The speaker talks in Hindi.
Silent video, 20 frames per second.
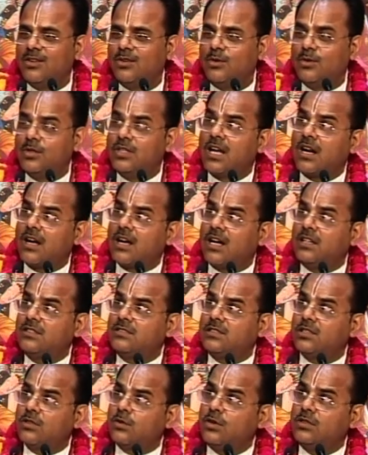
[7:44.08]
उधर
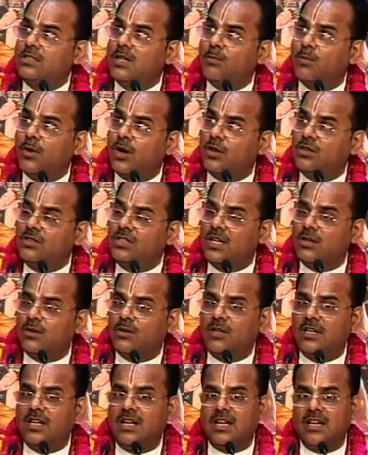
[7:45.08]
कंस को जब बहुत देर
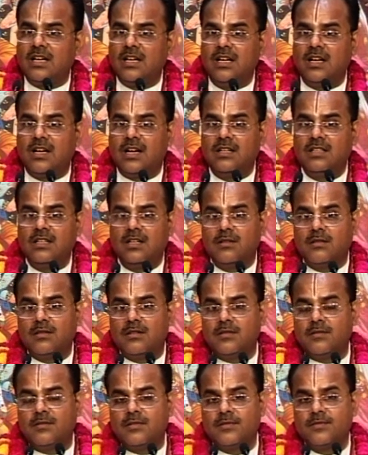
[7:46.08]
होने लगी कि ये
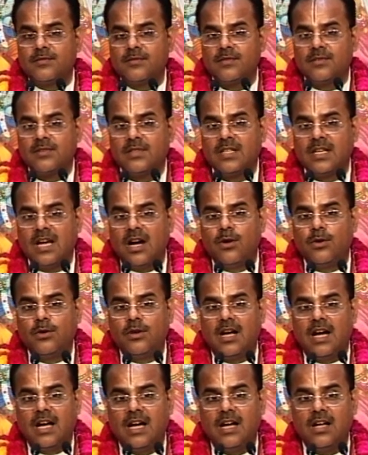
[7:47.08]
क्या हो
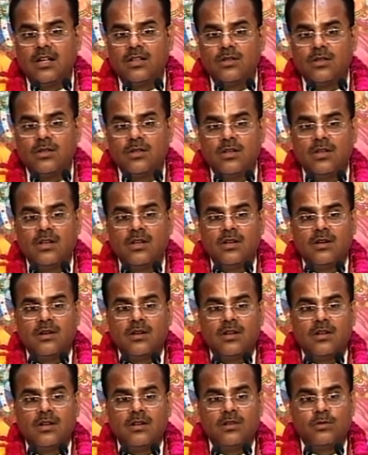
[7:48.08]
रहा है
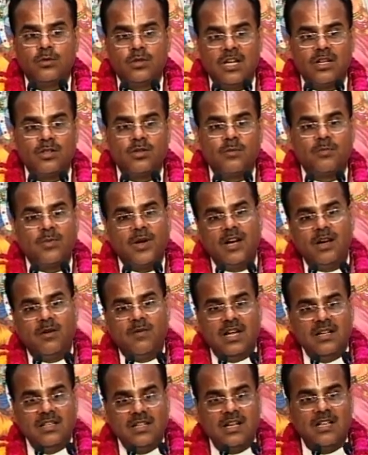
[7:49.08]
उधर तो
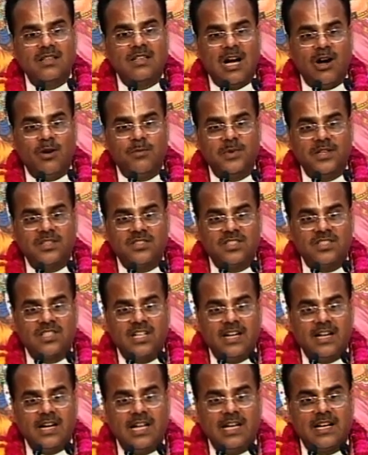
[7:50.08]
पहलवानी के दाव पे
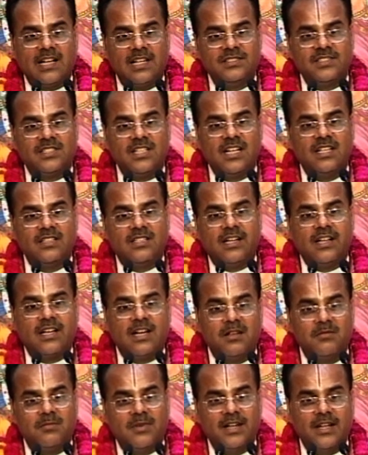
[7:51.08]
चल रहे हैं कंस की
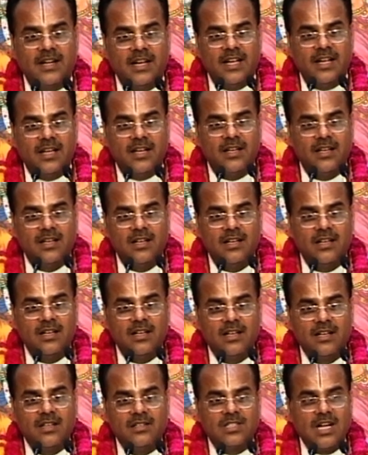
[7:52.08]
धड़कन बढ़ रही है
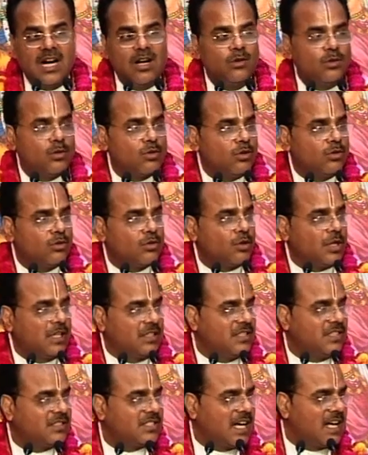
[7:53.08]
चाणूर को
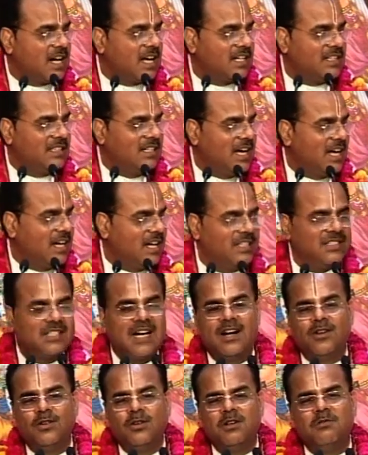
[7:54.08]
तुरंत इशारा किया अरे
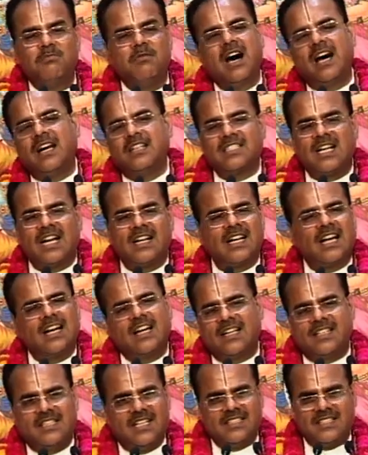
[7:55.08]
चाणूर मार चाटा
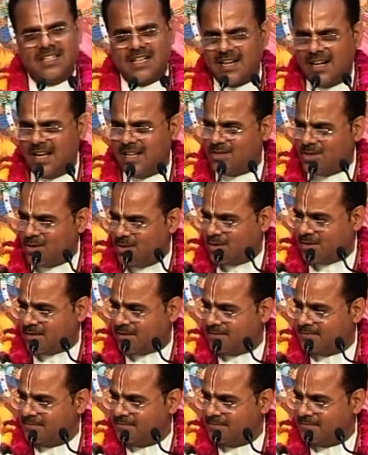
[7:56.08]
कर दे चकनाचूर